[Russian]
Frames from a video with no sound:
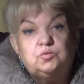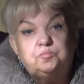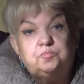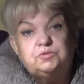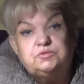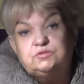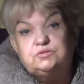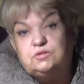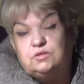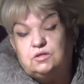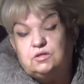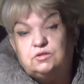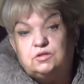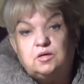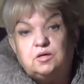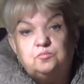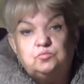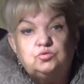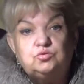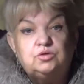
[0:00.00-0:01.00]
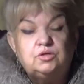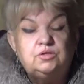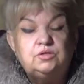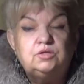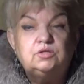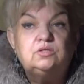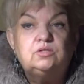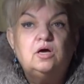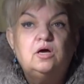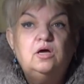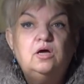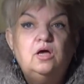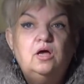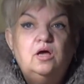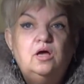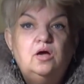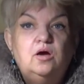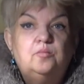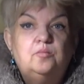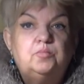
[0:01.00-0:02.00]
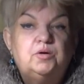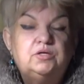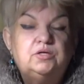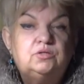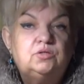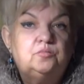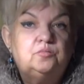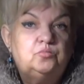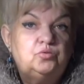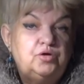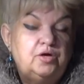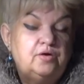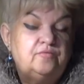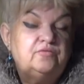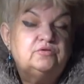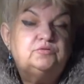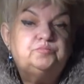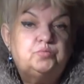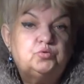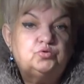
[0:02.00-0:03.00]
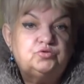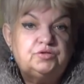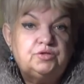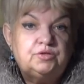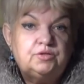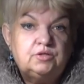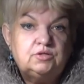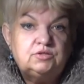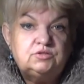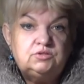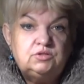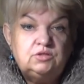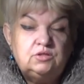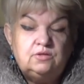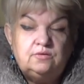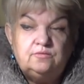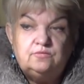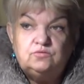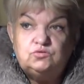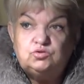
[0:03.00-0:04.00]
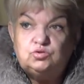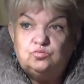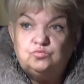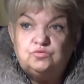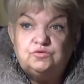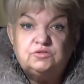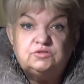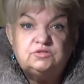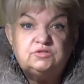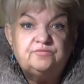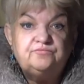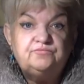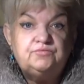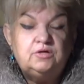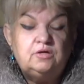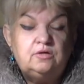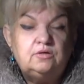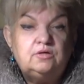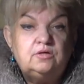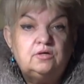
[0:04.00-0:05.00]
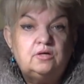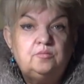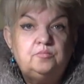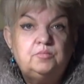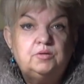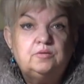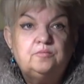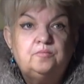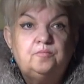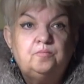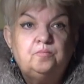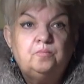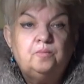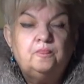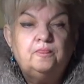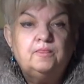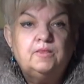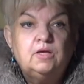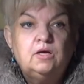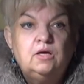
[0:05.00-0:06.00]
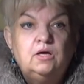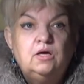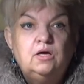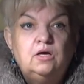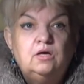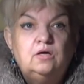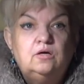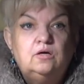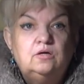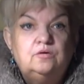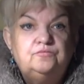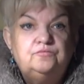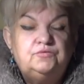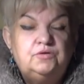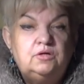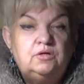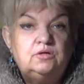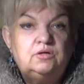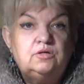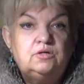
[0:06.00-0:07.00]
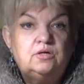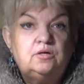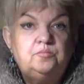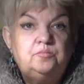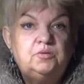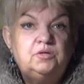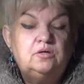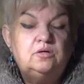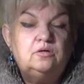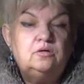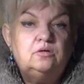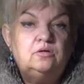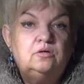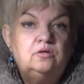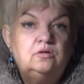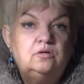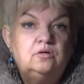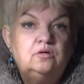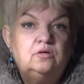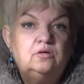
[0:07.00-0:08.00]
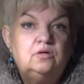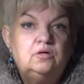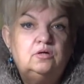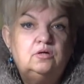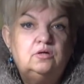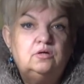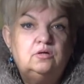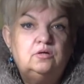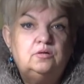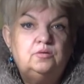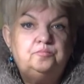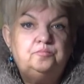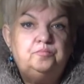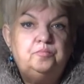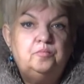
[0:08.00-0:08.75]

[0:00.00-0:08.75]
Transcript: посылает, кому-то нет. Поэтому я вас просто нацеливаю, что у нас там в Телеграме? В Телеграме э,